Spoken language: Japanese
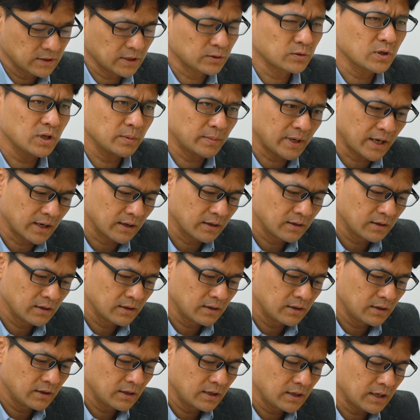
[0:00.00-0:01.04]
例えば、
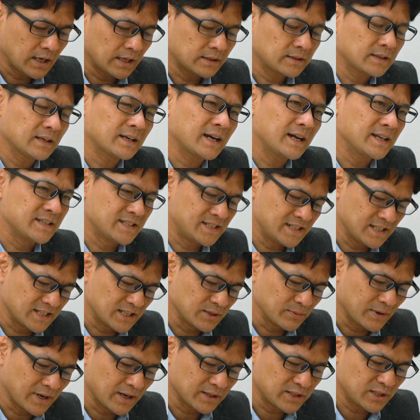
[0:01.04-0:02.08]
暖かい地
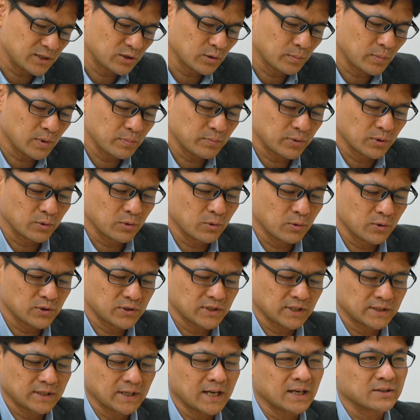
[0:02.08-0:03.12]
域はヒートポンプの効率
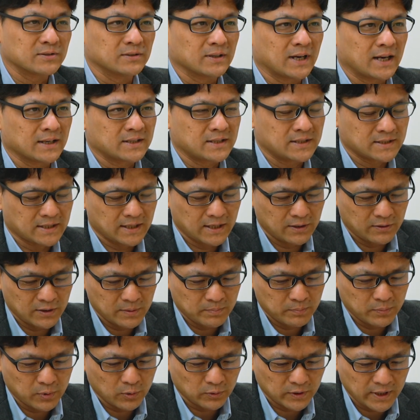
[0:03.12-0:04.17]
が高く発揮される
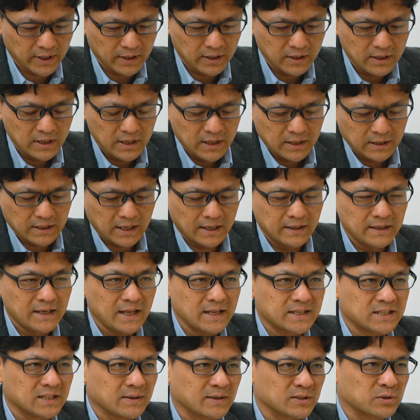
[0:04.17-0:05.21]
一方で、寒
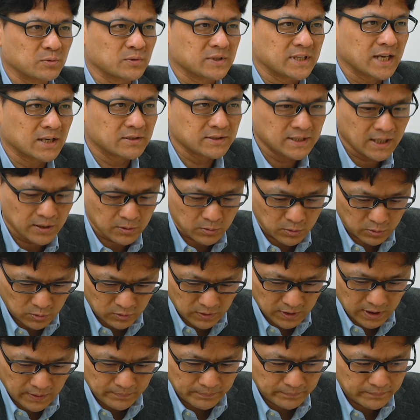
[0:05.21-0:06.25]
冷地ではその逆であること
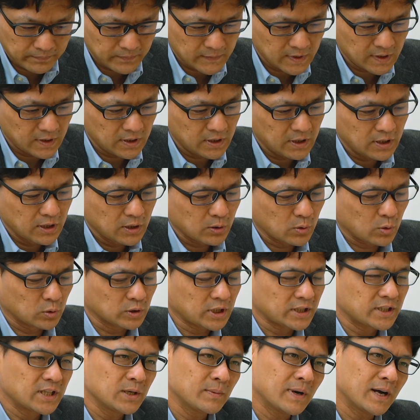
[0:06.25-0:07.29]
とか。戸
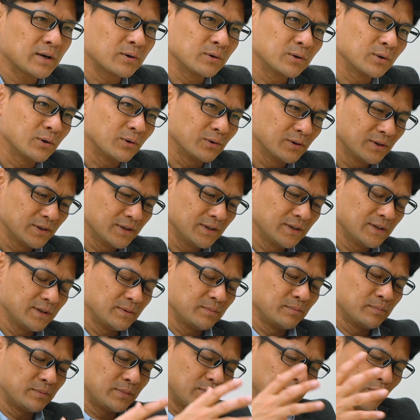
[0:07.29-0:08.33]
建てはこの、
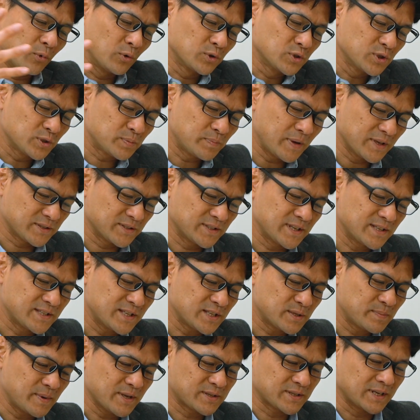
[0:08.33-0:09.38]
置くスペース、設
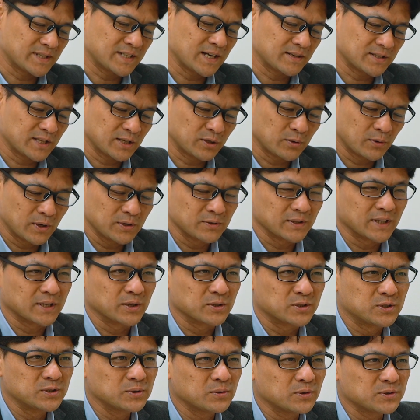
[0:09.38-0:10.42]
置スペースが比較的取れるんだけど、
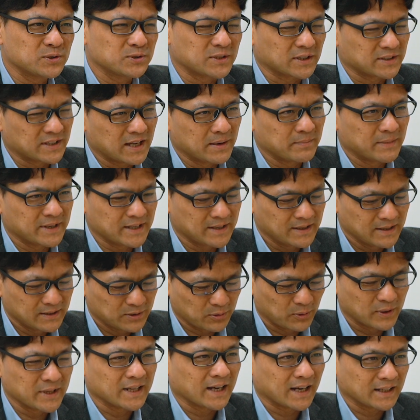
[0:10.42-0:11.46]
集合住宅であんまり
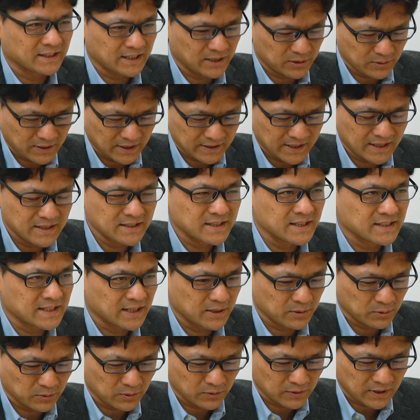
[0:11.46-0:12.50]
取れなかったりとか、限定さ
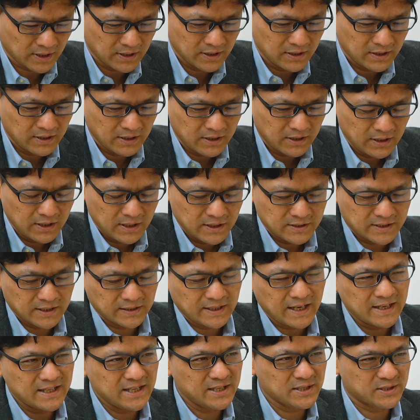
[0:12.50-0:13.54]
れることとか。世
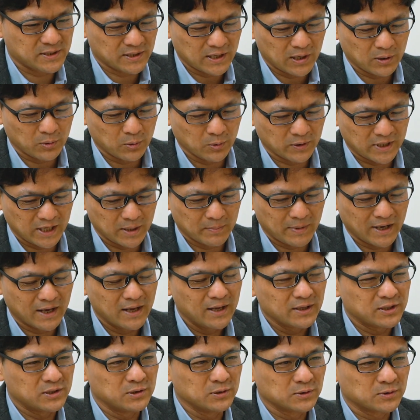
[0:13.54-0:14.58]
帯人数が多ければ、
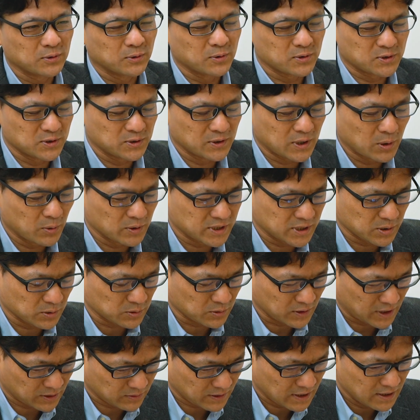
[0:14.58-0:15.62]
給湯の需要が大きいこ
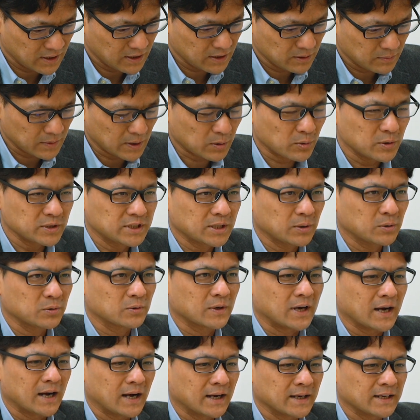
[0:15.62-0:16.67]
とだとか、まあ、こういったこと
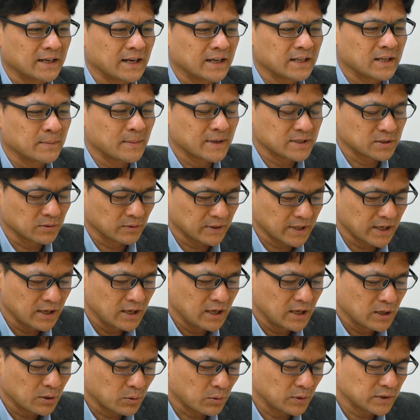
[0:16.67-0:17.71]
が挙げられてますの
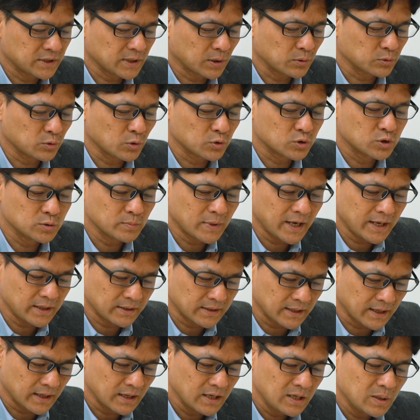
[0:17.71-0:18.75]
で、こういったことを踏まえ
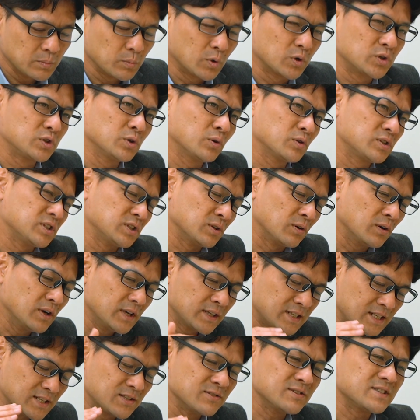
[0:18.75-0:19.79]
て、目標値の
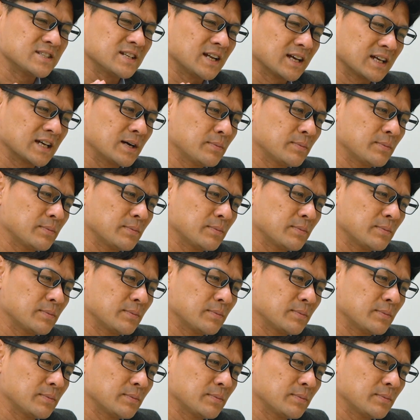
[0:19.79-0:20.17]
基準値なん